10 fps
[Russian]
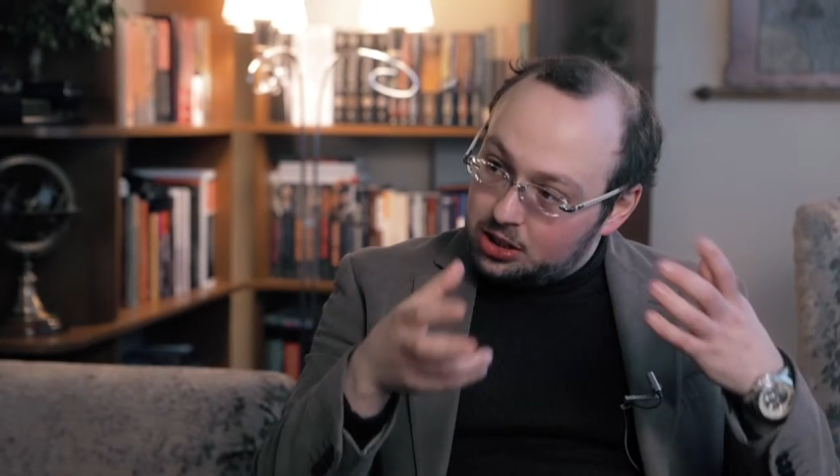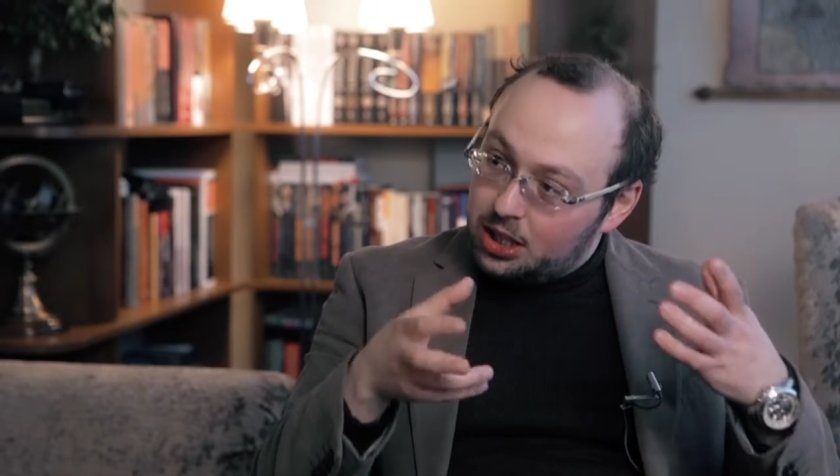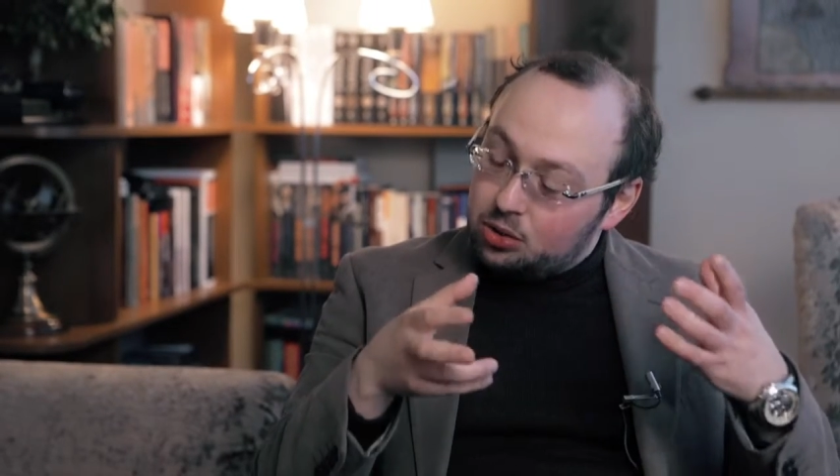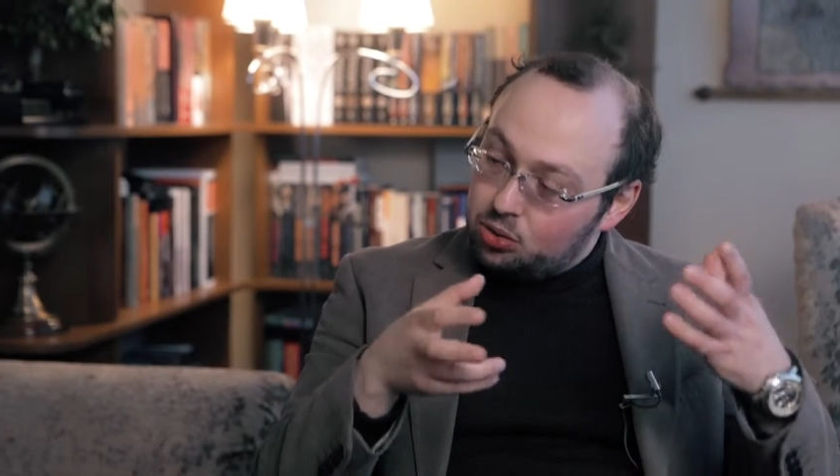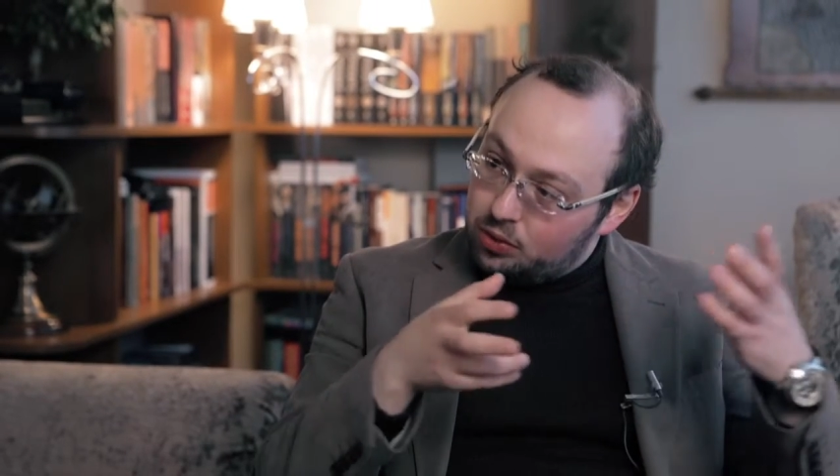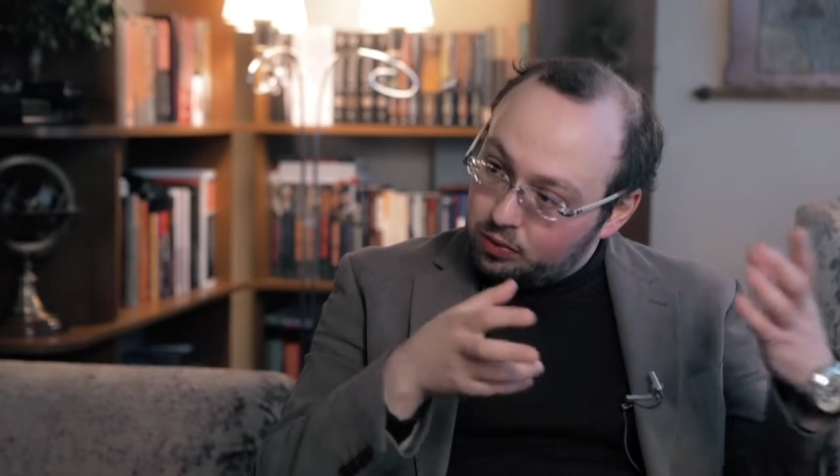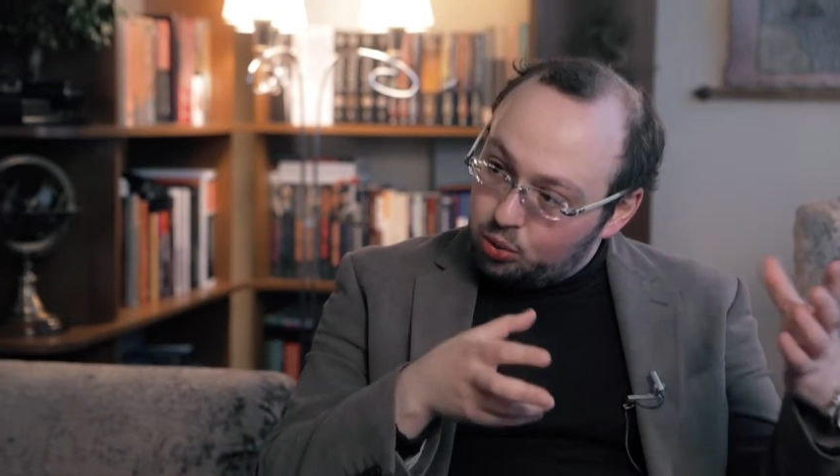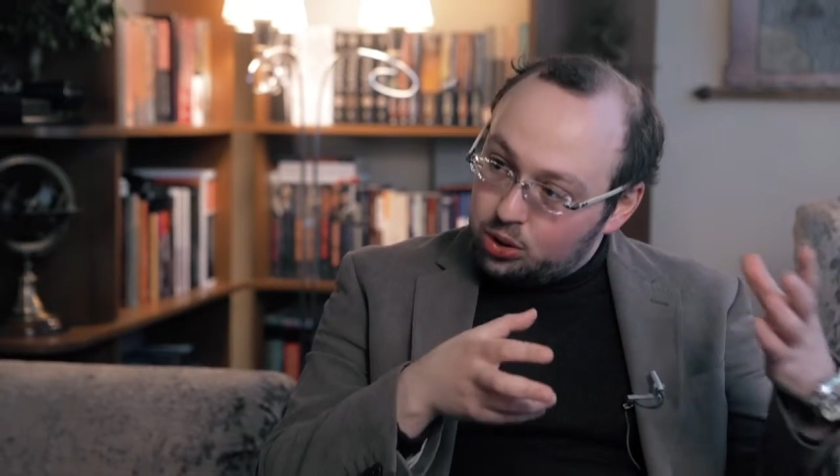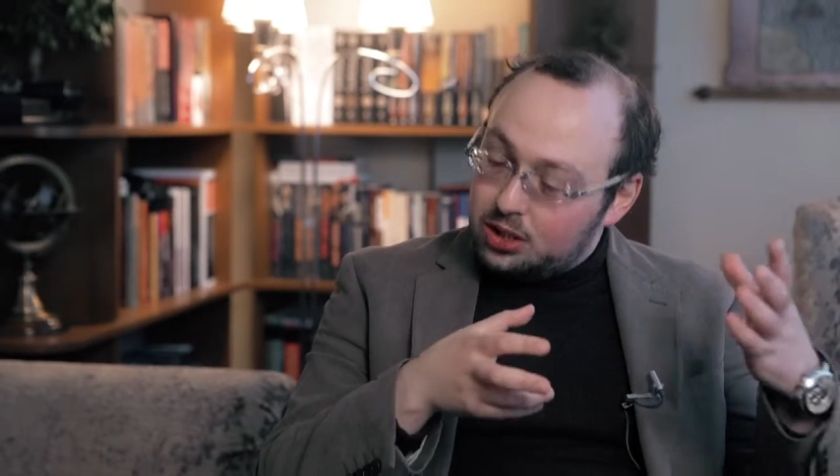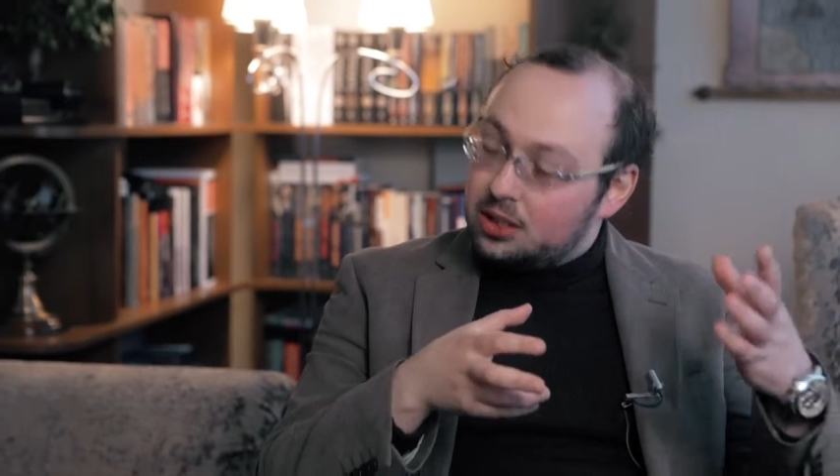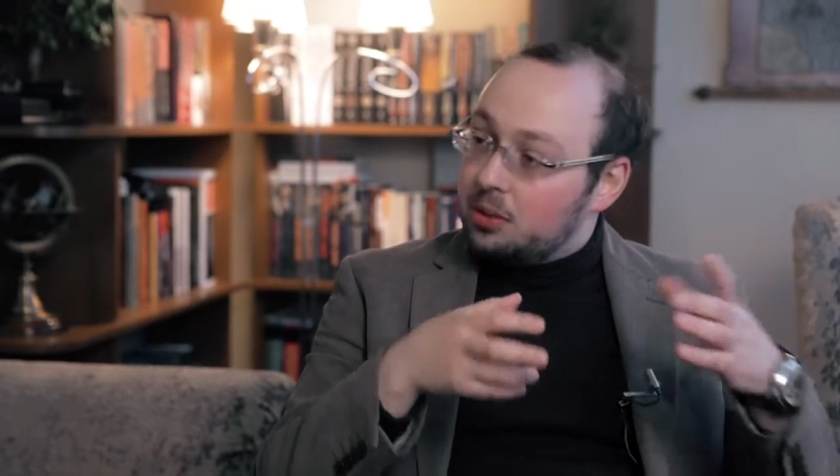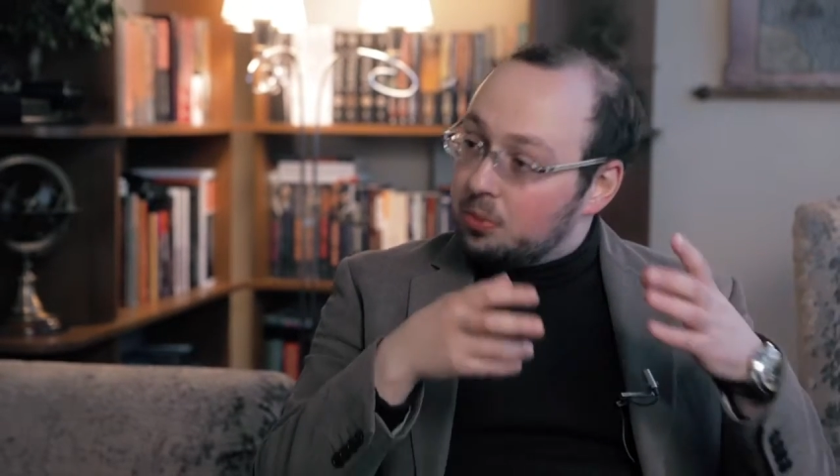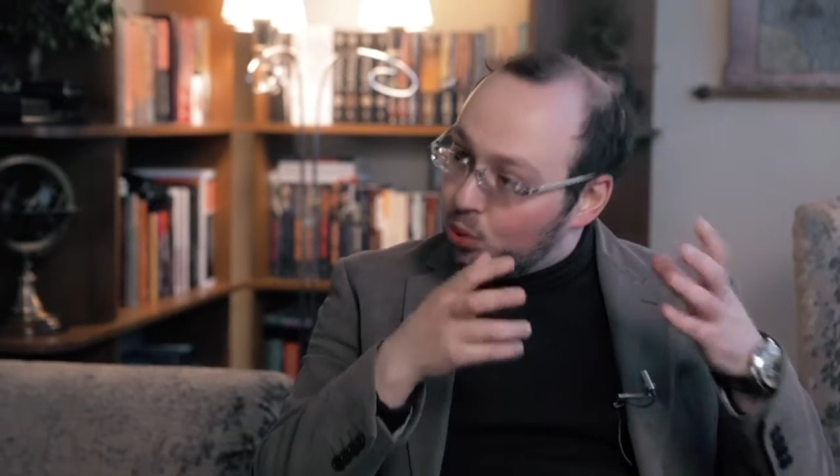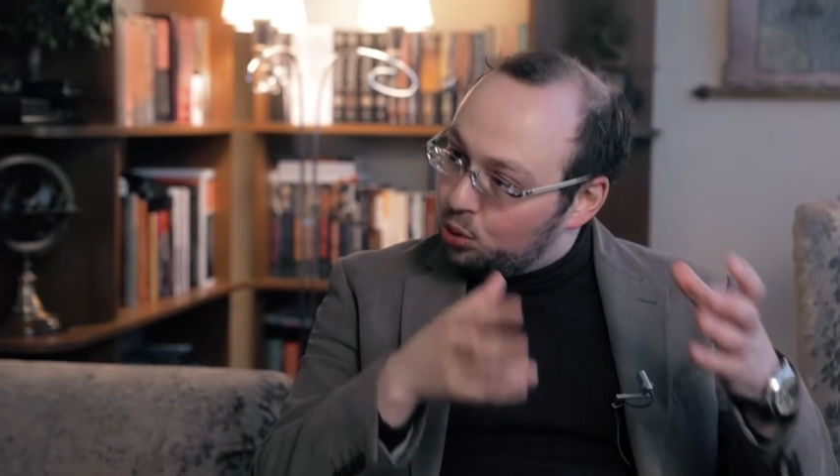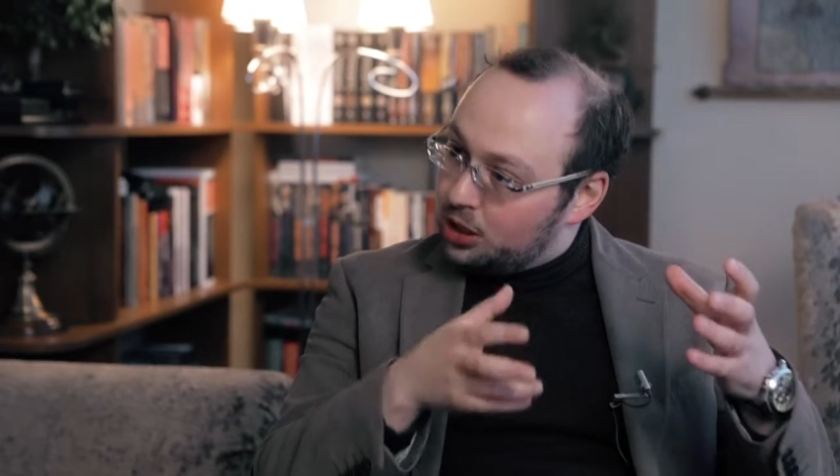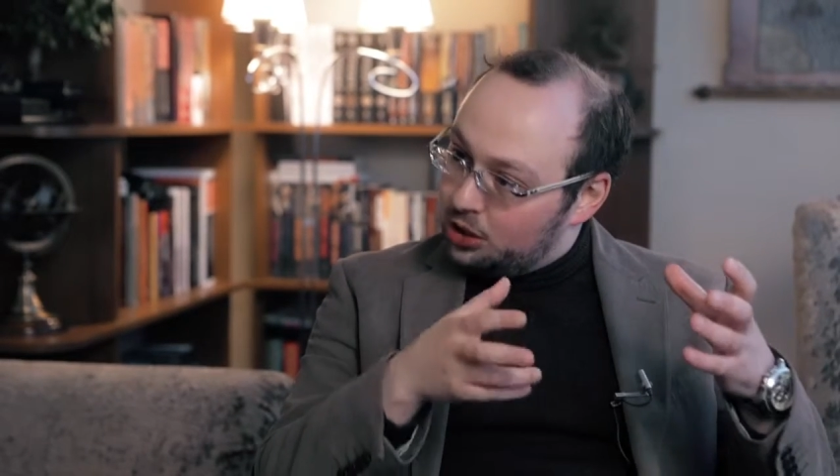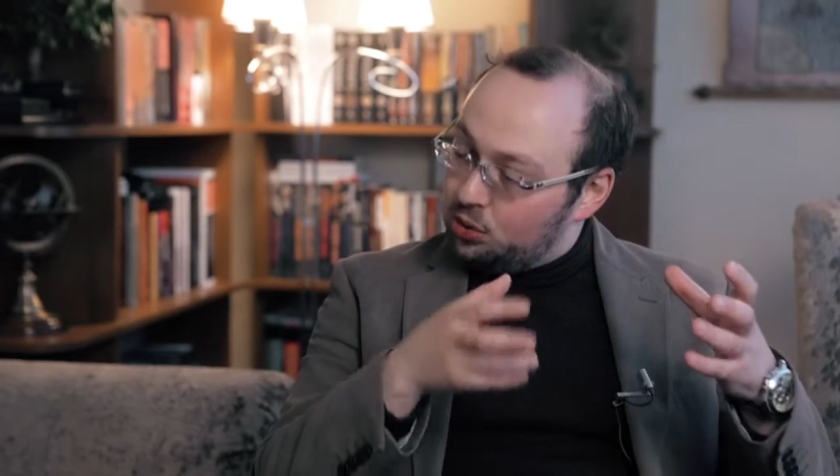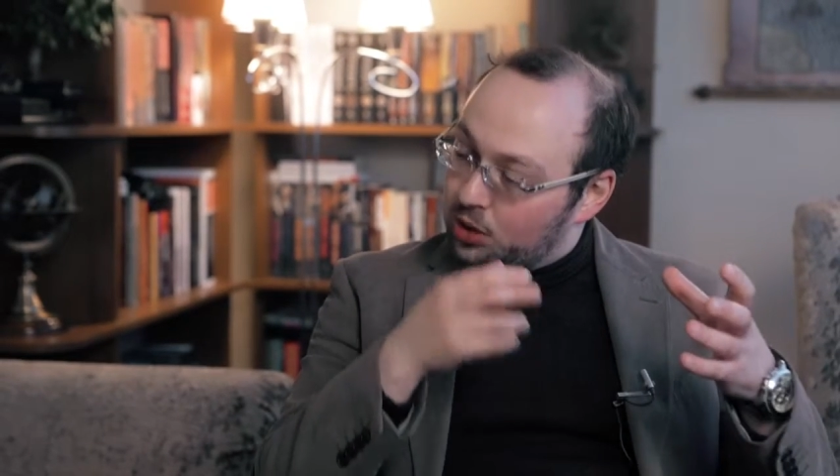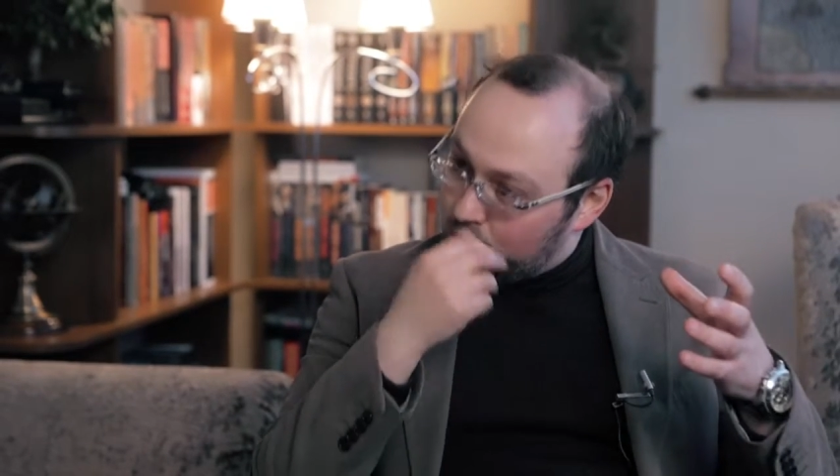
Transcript: статусом, возрастом, мудростью,